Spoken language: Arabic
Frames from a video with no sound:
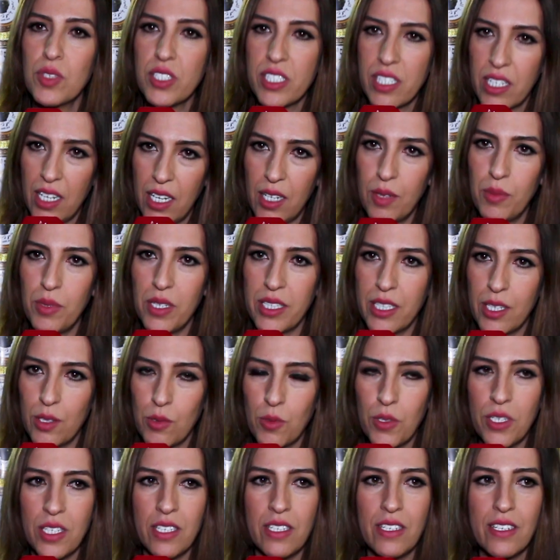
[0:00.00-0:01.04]
مسرح
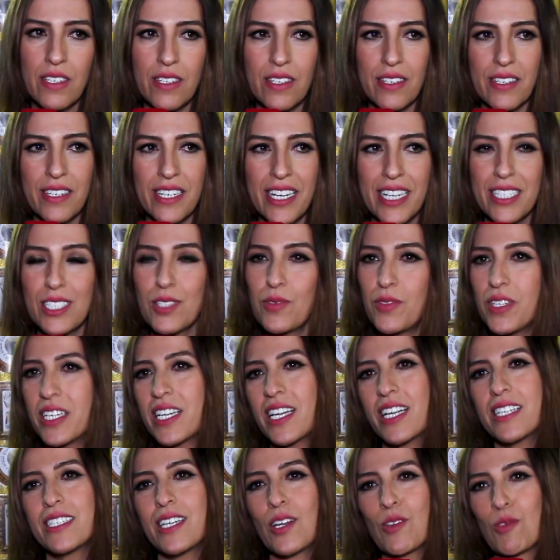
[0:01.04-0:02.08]
البدوي آه، كانت
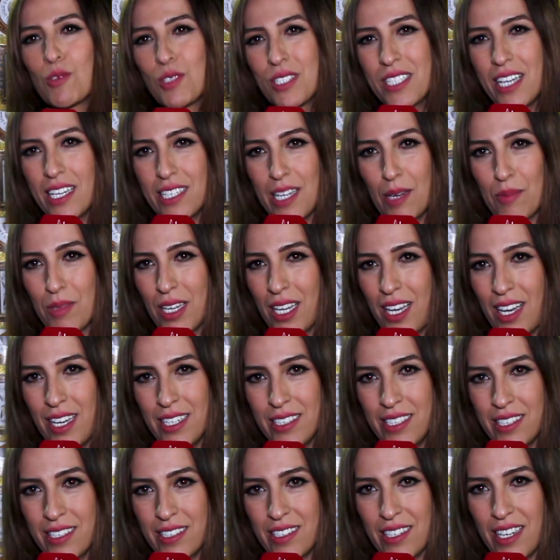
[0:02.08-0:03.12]
فكرة ديال الأستاذ عبد
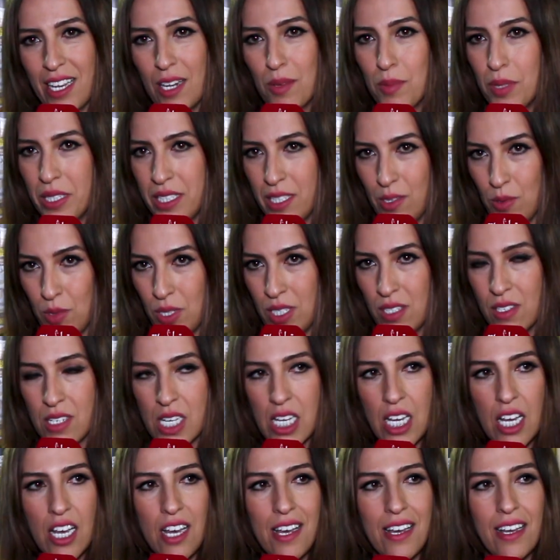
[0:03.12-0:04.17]
القادر البدوي
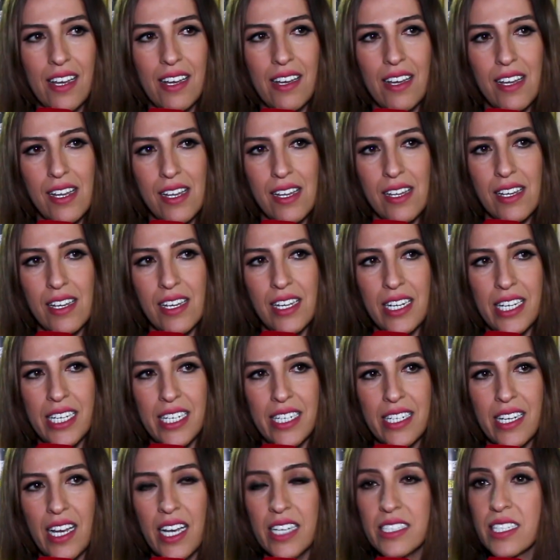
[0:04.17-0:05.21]
آه،
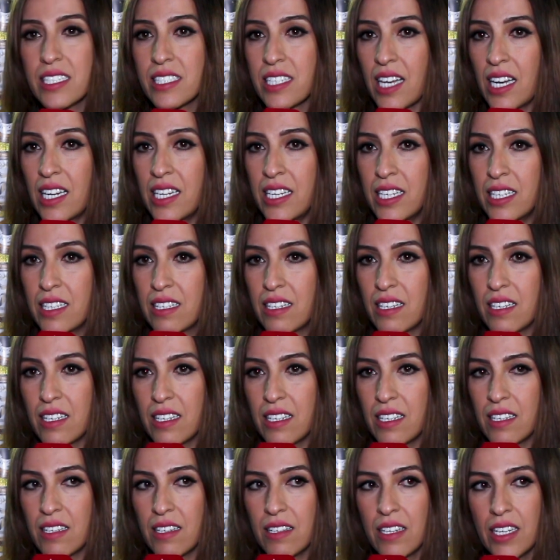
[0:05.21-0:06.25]
لأن هذا تقليد
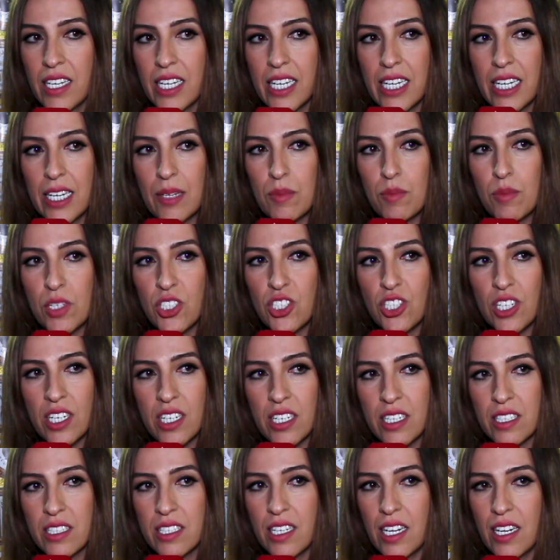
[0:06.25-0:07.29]
آه، ماشي
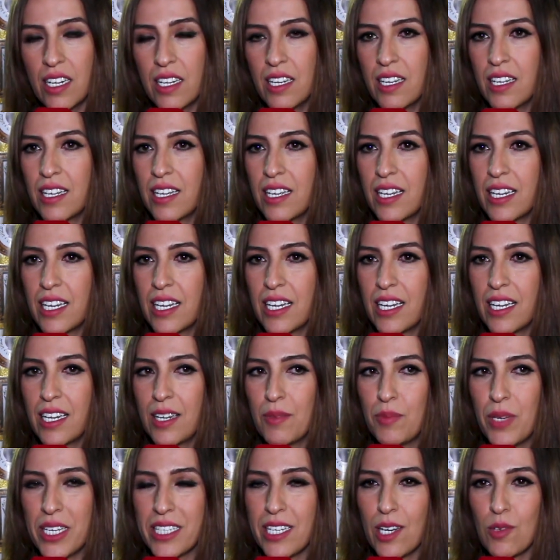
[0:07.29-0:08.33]
غير ديال
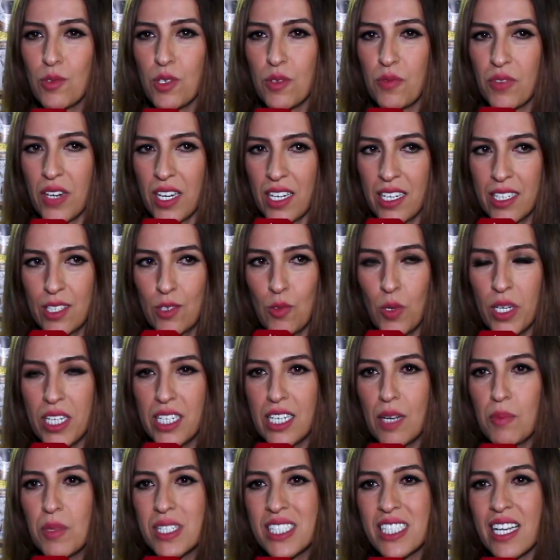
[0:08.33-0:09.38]
البدوي فقط
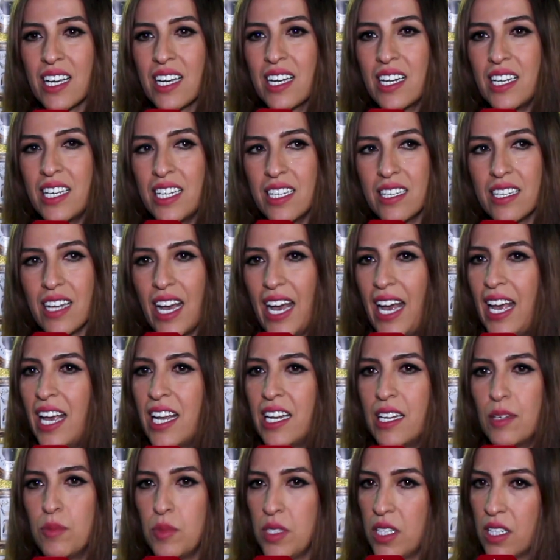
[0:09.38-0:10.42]
وإنما تقليد
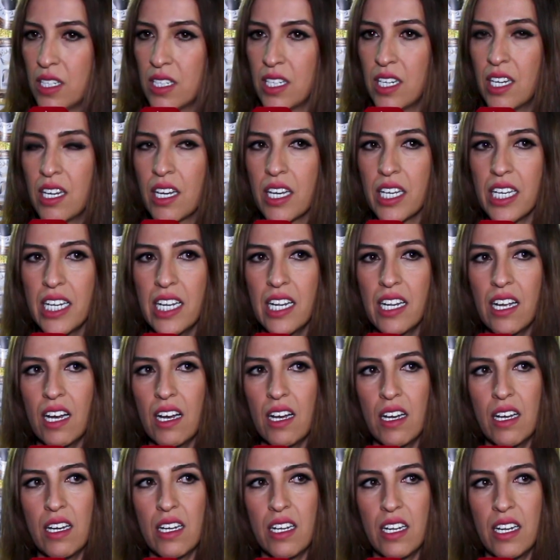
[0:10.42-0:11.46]
عالمي
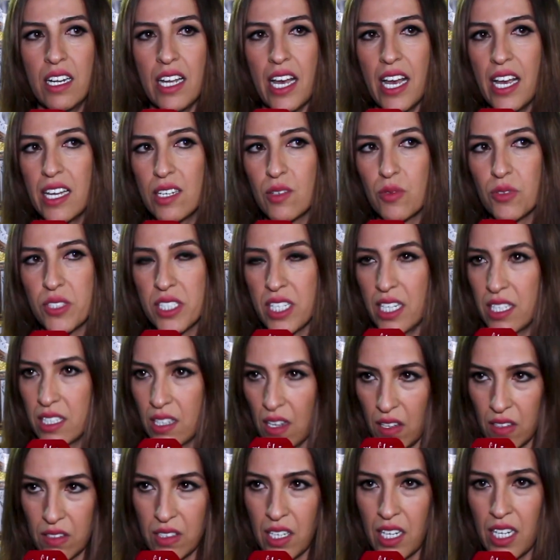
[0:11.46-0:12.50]
إلى الآن
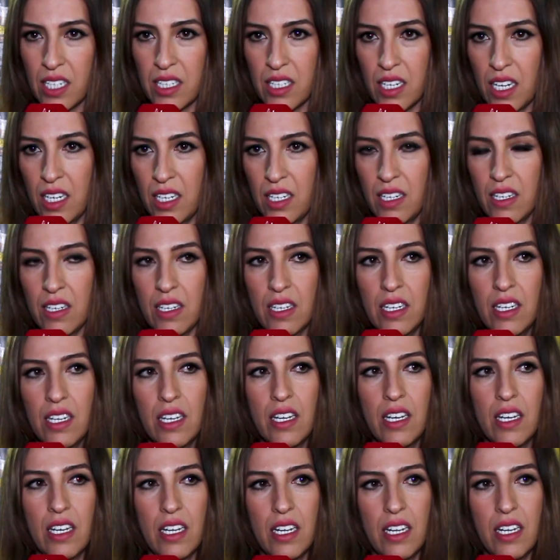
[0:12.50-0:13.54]
فتحنا دخلنا الـ
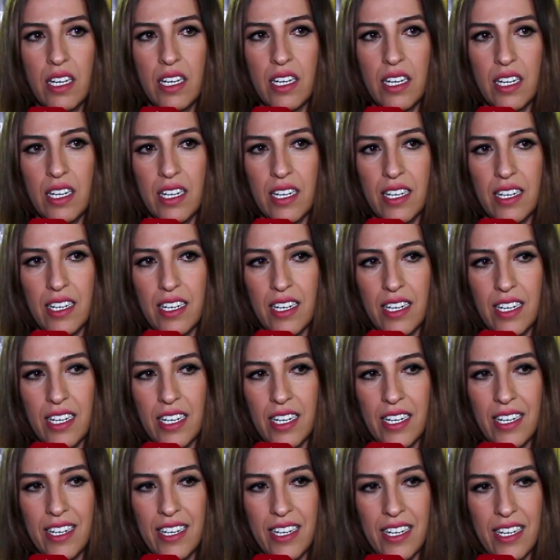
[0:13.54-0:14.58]
الـ الـ
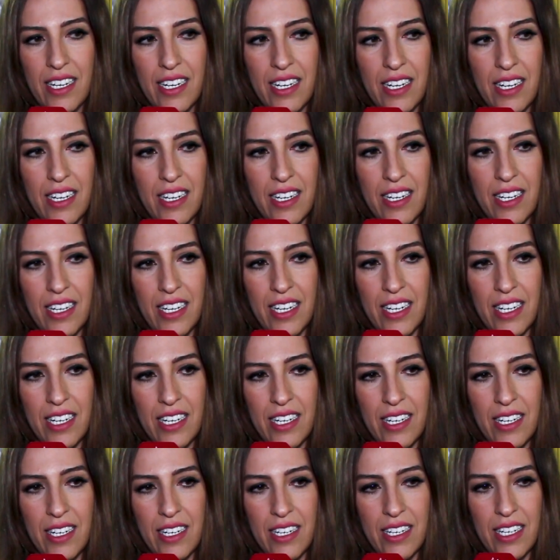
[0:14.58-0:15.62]

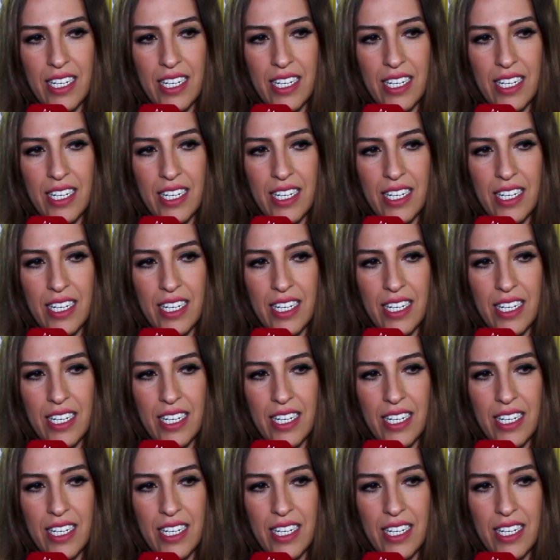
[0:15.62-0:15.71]
الـ